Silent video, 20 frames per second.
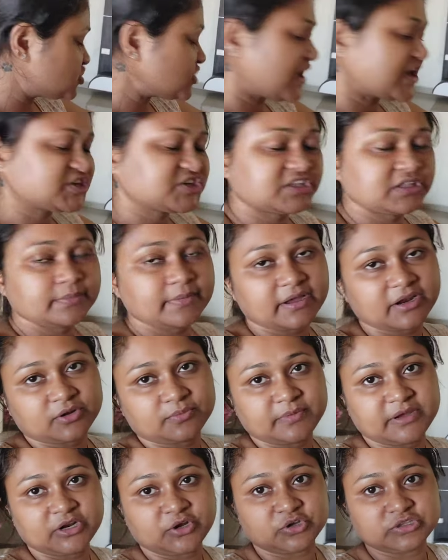কিছু একসাথে
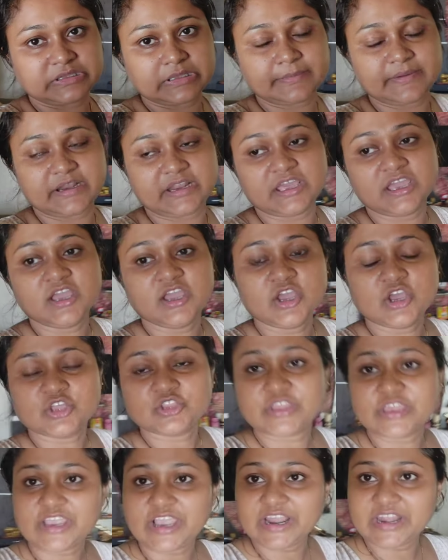বের করতে পারি
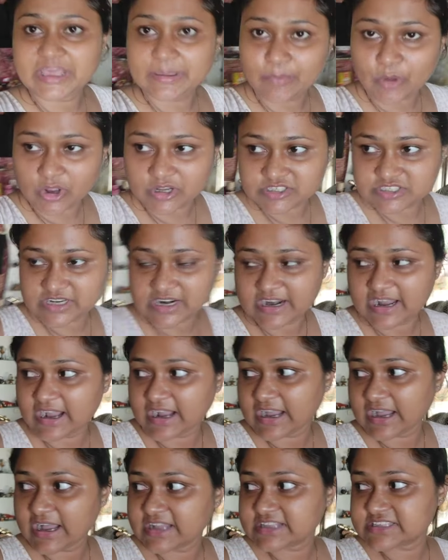তো এখানে এই বক্সটা
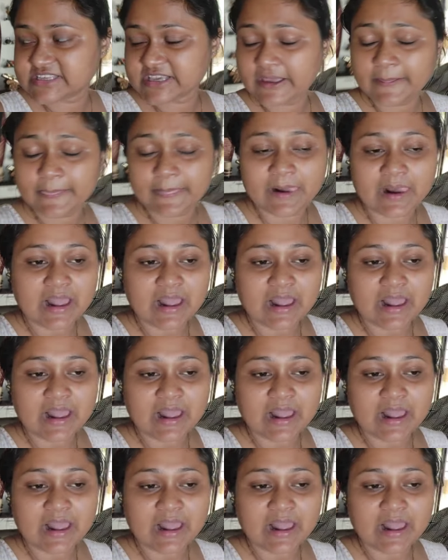রাখা আছে